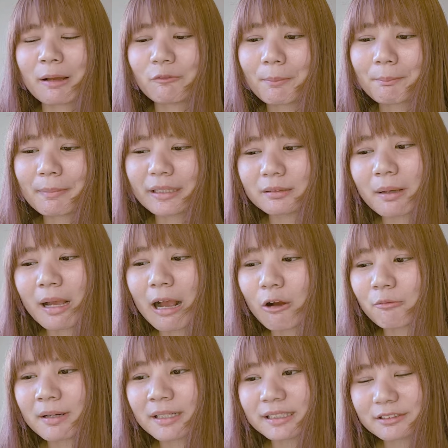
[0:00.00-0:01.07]
ณว่ามันเผา
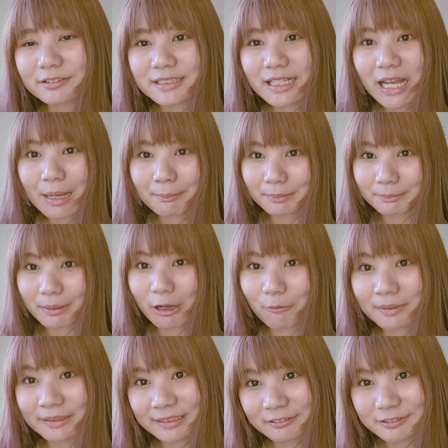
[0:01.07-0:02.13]
มาแล้วจ้ามันเผา
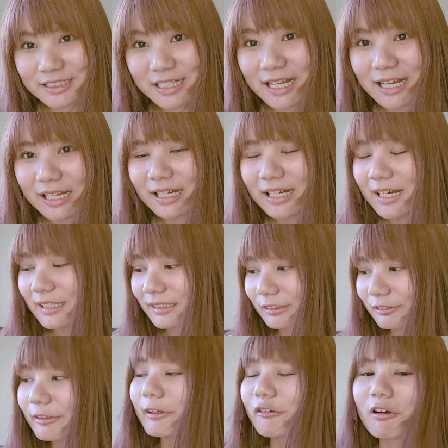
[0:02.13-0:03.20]
มาแล้วจ้าแต่
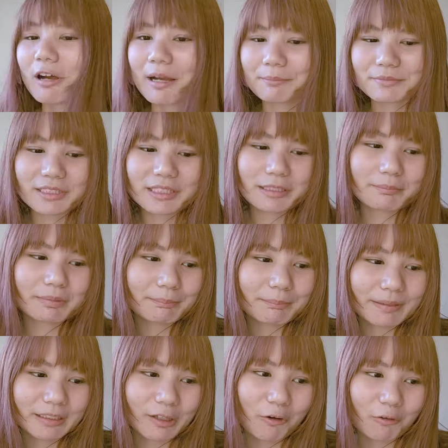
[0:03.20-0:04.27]
ด้วยความที่มันเป็
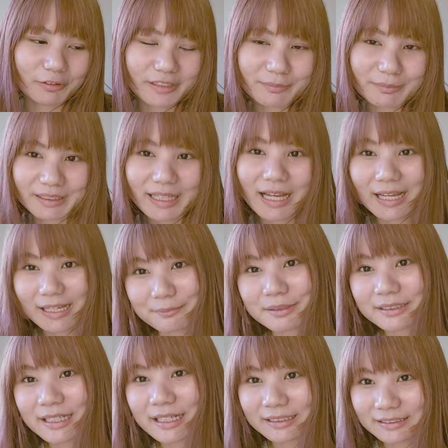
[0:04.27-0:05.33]
นของที่มันขายมา
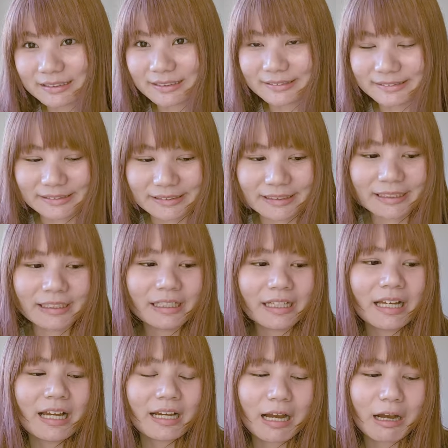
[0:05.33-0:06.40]
นานอะไรอย่างเงี้ย
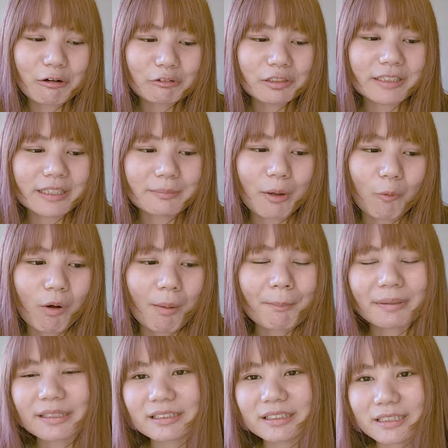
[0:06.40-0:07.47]
เขาก็เลยบอกว่ามั
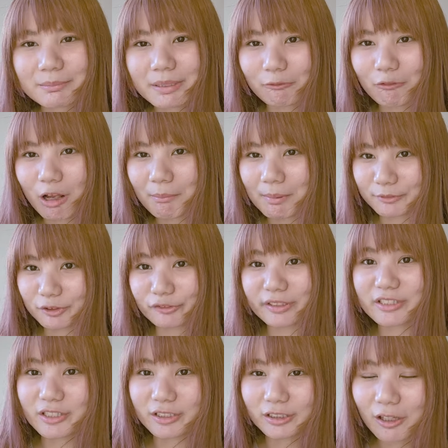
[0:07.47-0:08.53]
นก็เลยมีความแบบ
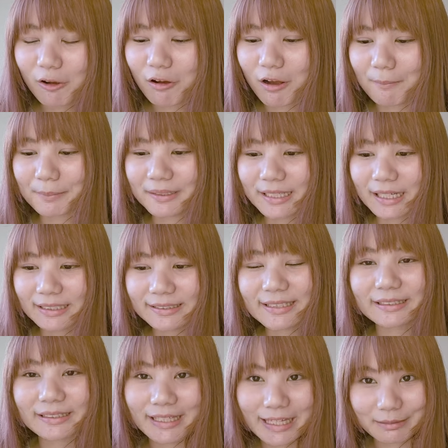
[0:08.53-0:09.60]
traditional เป็นการเรีย
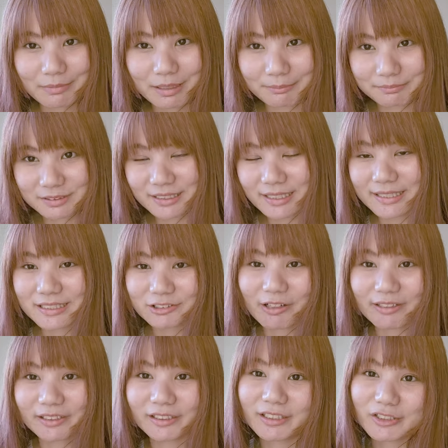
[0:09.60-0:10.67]
กแขกแบบใน
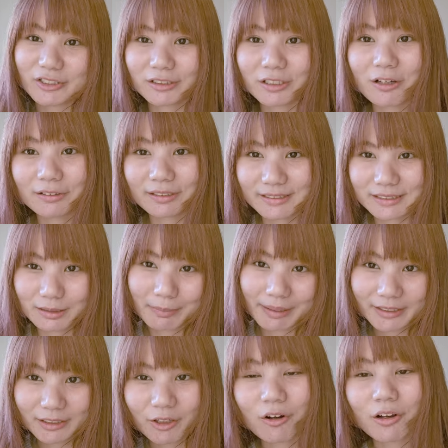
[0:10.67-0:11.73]
style traditional ในสมัย
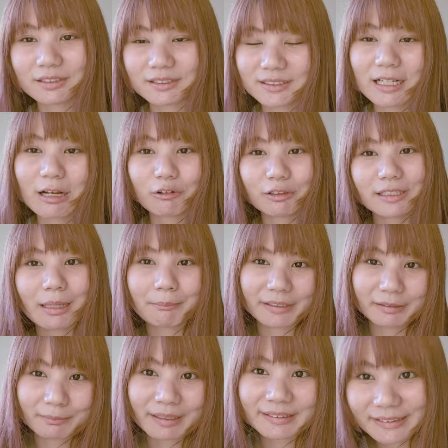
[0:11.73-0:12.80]
ก่อนซึ่งเขาก็ทำกั
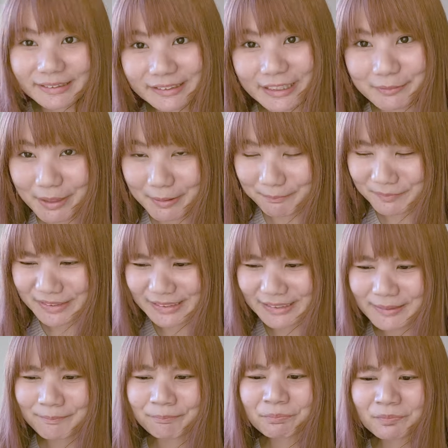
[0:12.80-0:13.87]
นมาเรื่อยๆแบบนี้
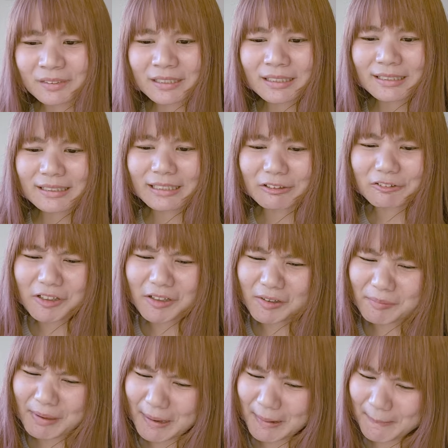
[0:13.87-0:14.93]
เราก็
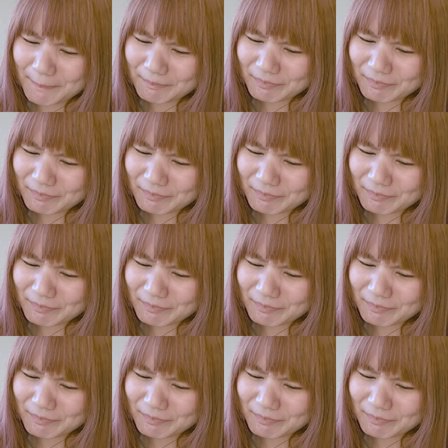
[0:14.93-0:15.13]
แบบ